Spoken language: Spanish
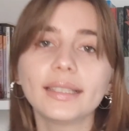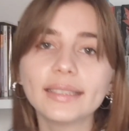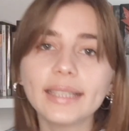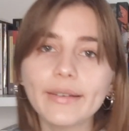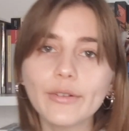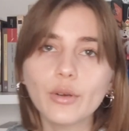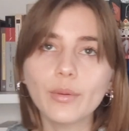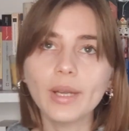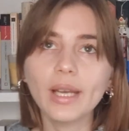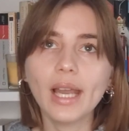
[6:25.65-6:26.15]
esta
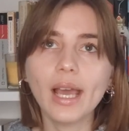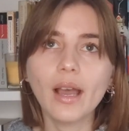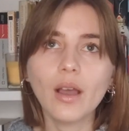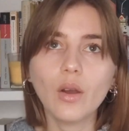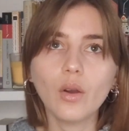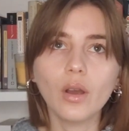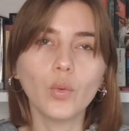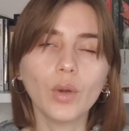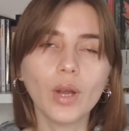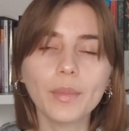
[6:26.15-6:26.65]
novela,
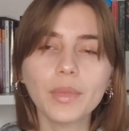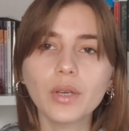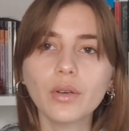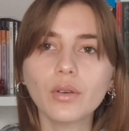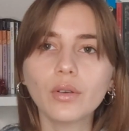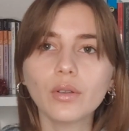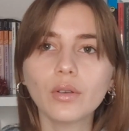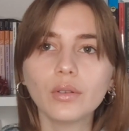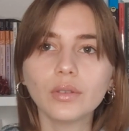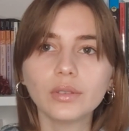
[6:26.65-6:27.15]
un
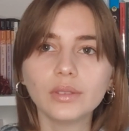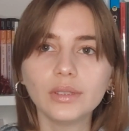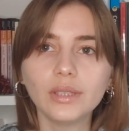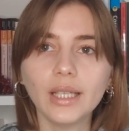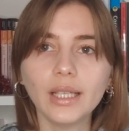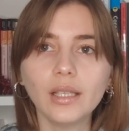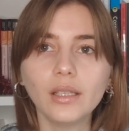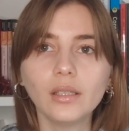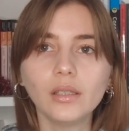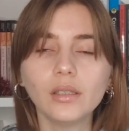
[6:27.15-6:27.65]
amigo
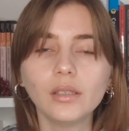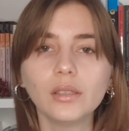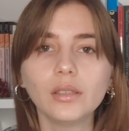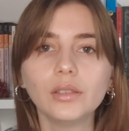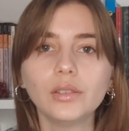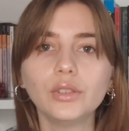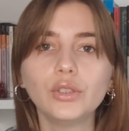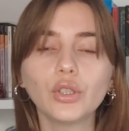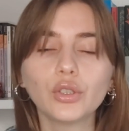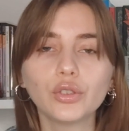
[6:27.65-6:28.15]

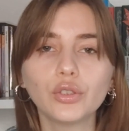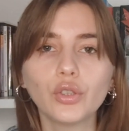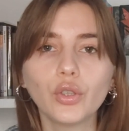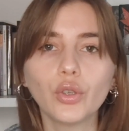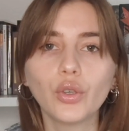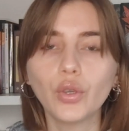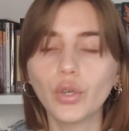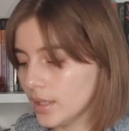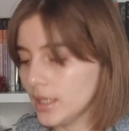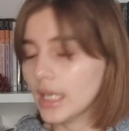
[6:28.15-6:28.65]
del
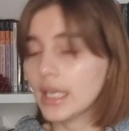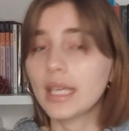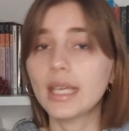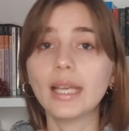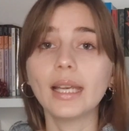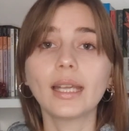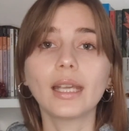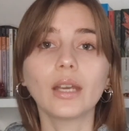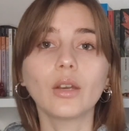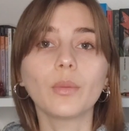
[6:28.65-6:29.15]
doctor
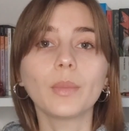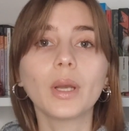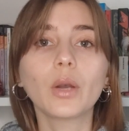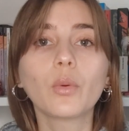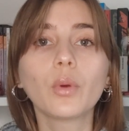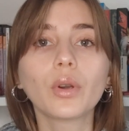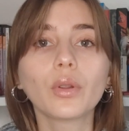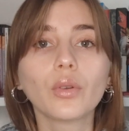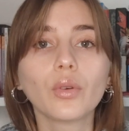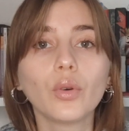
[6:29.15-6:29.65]
Jekyll, que no me
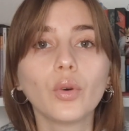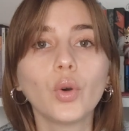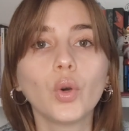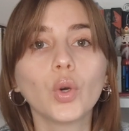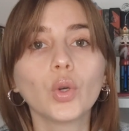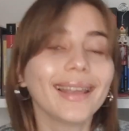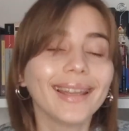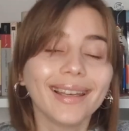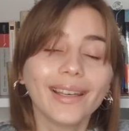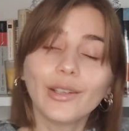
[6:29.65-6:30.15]
acuerdo
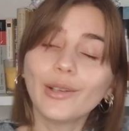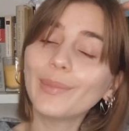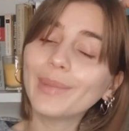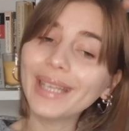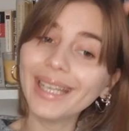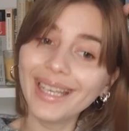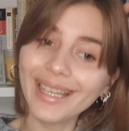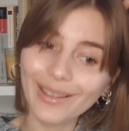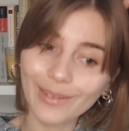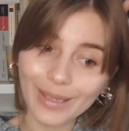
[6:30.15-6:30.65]
el
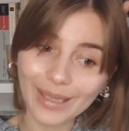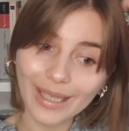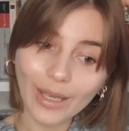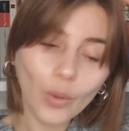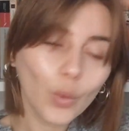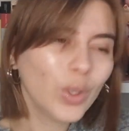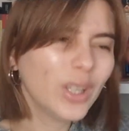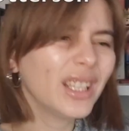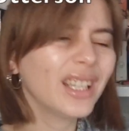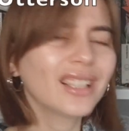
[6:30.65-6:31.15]
nombre, la verdad,
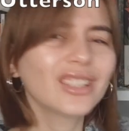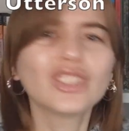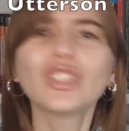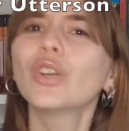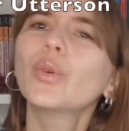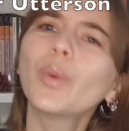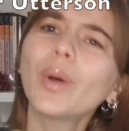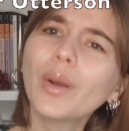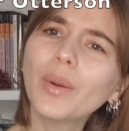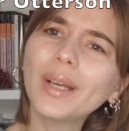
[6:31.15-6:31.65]

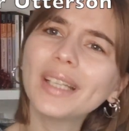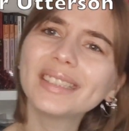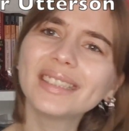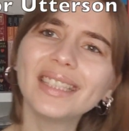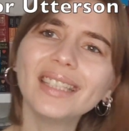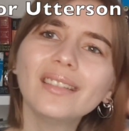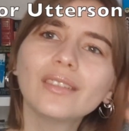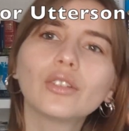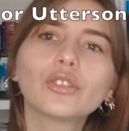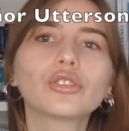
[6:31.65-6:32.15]
Ulterson o algo
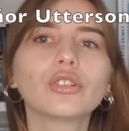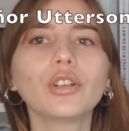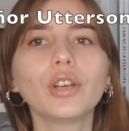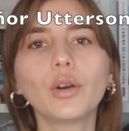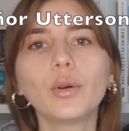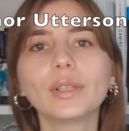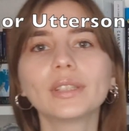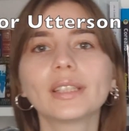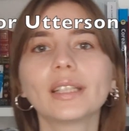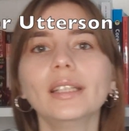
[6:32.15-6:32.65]
así, os lo
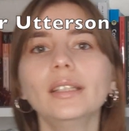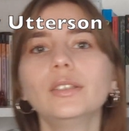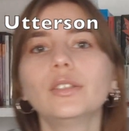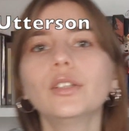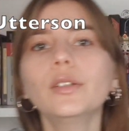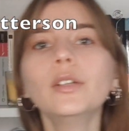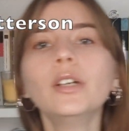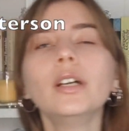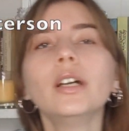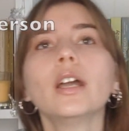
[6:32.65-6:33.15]
dejo
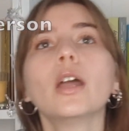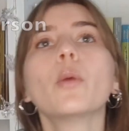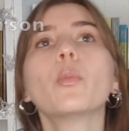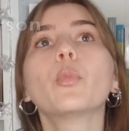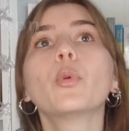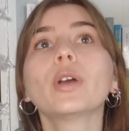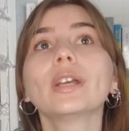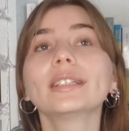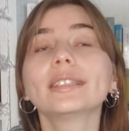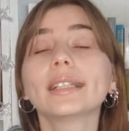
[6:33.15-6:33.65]
escrito,
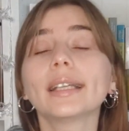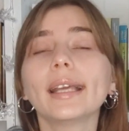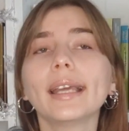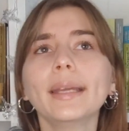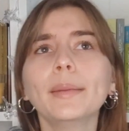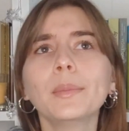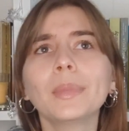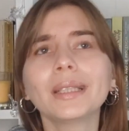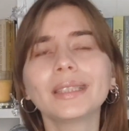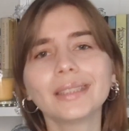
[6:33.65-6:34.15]
pues
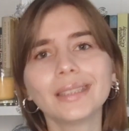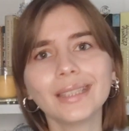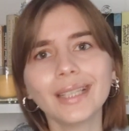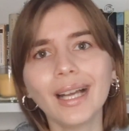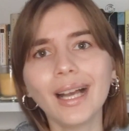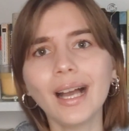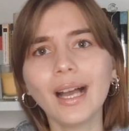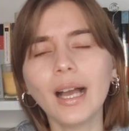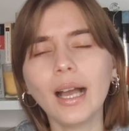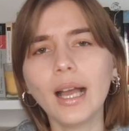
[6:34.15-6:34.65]

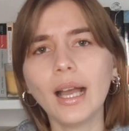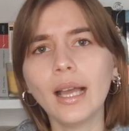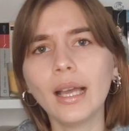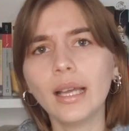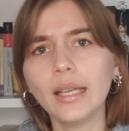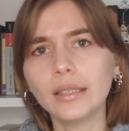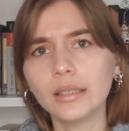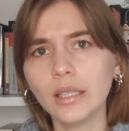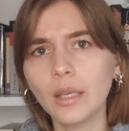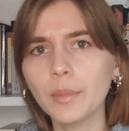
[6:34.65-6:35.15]
investiga a
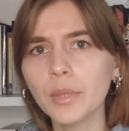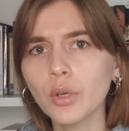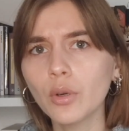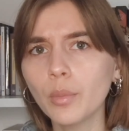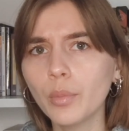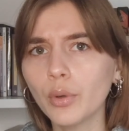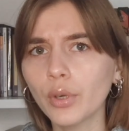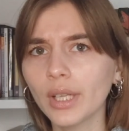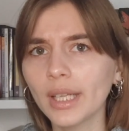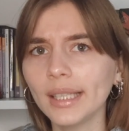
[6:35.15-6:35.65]
este amigo
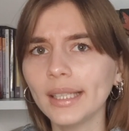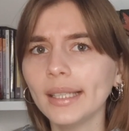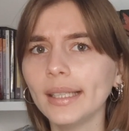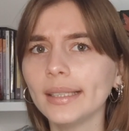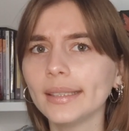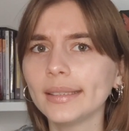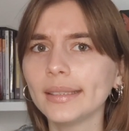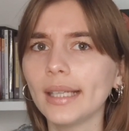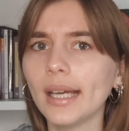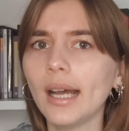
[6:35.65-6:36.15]
porque
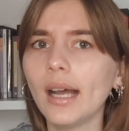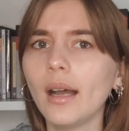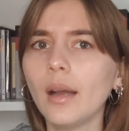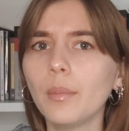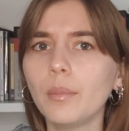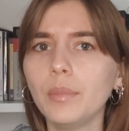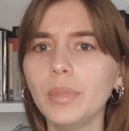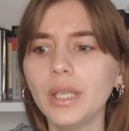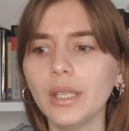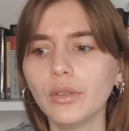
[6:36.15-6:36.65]
está
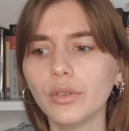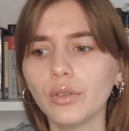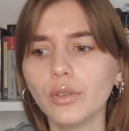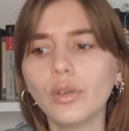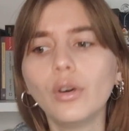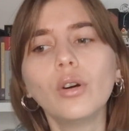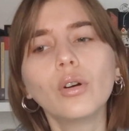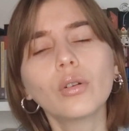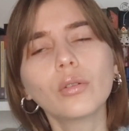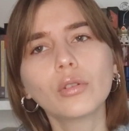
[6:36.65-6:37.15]

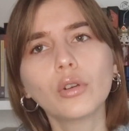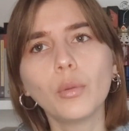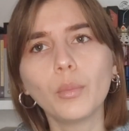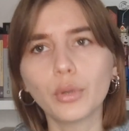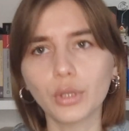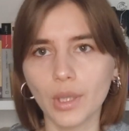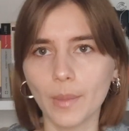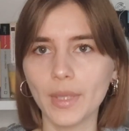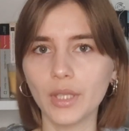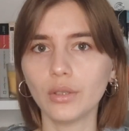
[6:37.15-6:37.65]
viendo
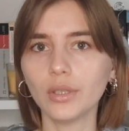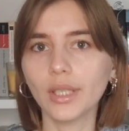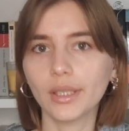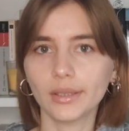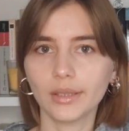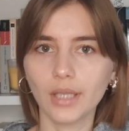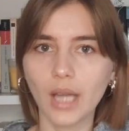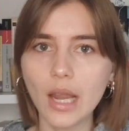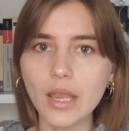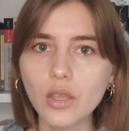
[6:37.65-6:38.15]
comportamientos
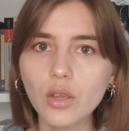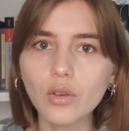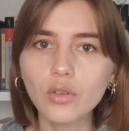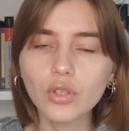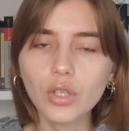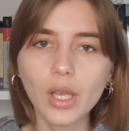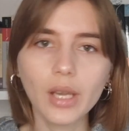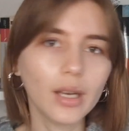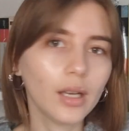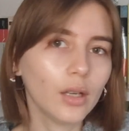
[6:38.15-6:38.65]

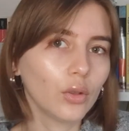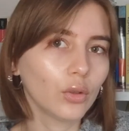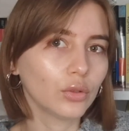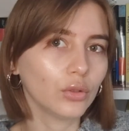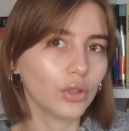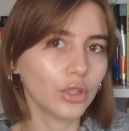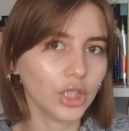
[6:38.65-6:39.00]
extraños en el Dr.